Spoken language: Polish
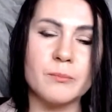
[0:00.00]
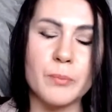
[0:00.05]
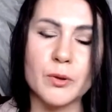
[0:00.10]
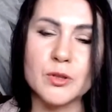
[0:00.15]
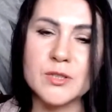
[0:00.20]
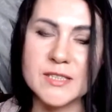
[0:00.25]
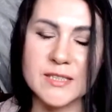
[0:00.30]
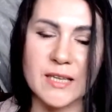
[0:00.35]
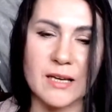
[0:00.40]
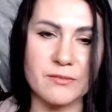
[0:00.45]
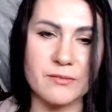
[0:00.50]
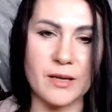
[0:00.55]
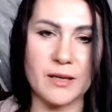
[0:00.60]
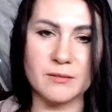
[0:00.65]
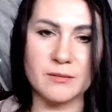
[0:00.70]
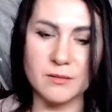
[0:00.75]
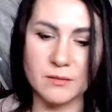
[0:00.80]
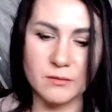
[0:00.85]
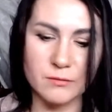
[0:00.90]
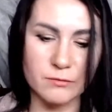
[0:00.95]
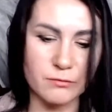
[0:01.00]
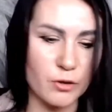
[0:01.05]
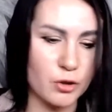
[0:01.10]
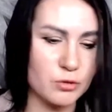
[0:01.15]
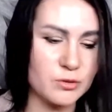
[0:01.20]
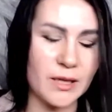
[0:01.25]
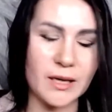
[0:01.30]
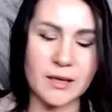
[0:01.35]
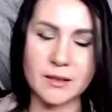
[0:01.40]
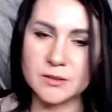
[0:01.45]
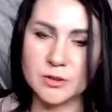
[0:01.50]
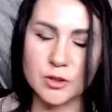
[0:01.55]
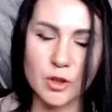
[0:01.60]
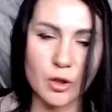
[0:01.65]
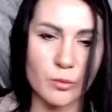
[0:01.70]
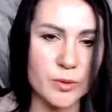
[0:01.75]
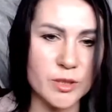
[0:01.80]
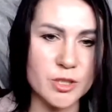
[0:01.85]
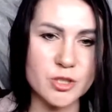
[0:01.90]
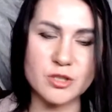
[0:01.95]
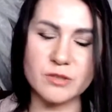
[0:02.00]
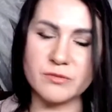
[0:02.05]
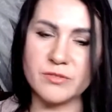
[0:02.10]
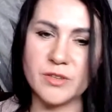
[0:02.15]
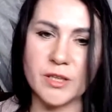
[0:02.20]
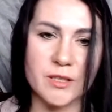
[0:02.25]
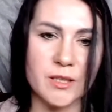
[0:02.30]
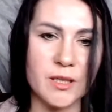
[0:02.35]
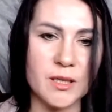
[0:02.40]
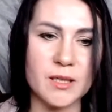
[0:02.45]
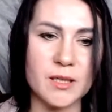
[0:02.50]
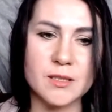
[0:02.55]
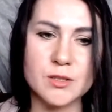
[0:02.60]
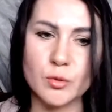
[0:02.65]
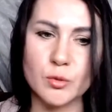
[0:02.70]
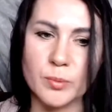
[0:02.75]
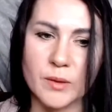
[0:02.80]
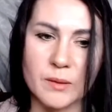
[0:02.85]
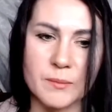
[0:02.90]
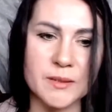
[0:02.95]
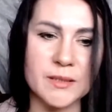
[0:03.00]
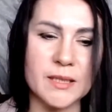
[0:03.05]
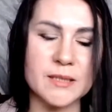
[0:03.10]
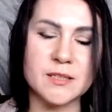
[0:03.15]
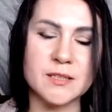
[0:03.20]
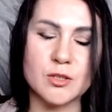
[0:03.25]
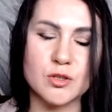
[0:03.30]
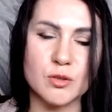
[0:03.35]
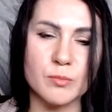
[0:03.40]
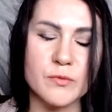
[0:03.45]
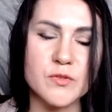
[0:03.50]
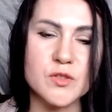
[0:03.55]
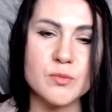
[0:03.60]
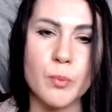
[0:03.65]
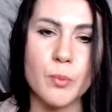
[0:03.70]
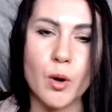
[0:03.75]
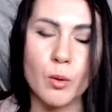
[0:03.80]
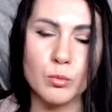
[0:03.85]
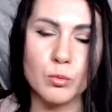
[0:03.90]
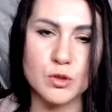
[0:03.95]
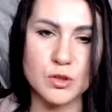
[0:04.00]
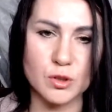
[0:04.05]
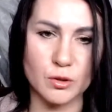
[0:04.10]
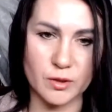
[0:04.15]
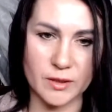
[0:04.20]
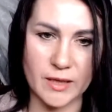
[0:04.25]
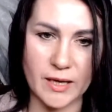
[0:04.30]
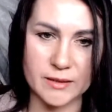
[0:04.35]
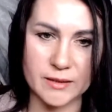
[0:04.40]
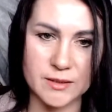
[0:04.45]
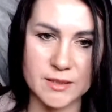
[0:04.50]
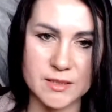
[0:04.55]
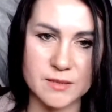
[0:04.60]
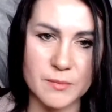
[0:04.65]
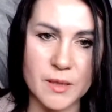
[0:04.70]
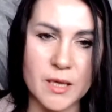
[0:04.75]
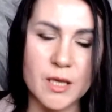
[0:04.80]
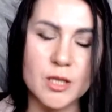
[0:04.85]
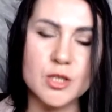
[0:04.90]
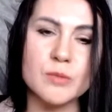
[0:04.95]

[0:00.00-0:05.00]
Podstawa. Woda, dobre żywienie, suplementacja, żeby wspomóc organizm,